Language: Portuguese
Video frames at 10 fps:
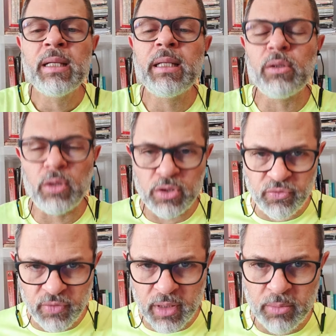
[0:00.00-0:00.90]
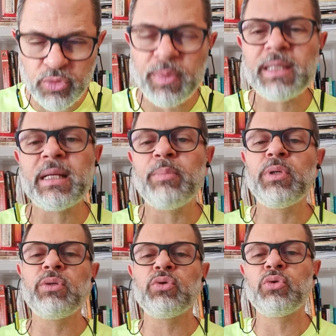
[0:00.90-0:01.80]
e nós vamos passar por
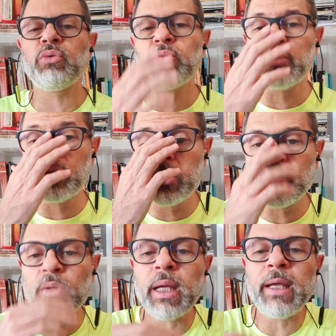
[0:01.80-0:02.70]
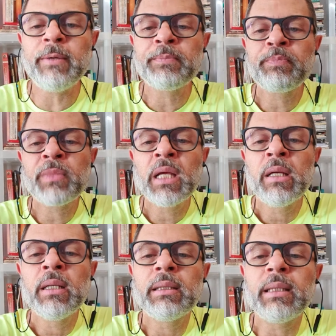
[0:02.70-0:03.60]
isso juntos, ok?
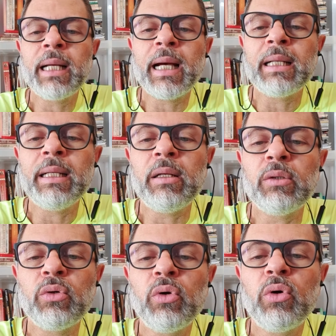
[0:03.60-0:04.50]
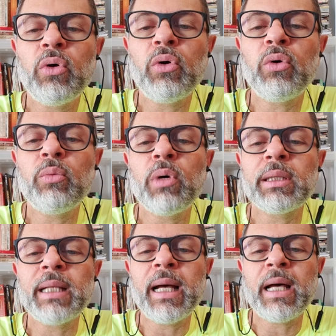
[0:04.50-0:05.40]
Tânia Carneiro entrou, boa
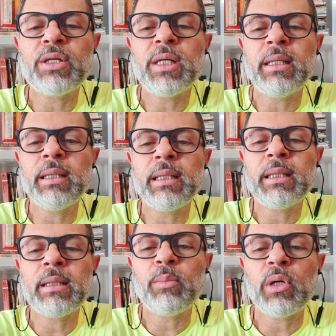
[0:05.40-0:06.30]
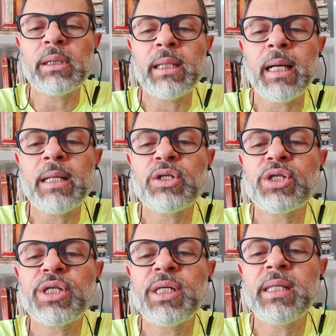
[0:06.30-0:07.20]
tarde, Eliana, boa tarde,
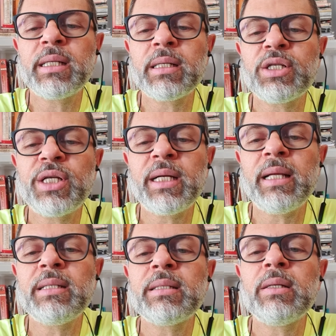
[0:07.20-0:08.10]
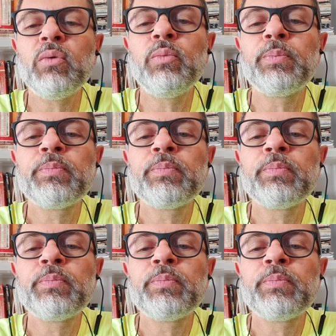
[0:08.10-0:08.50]
Shirley Sil,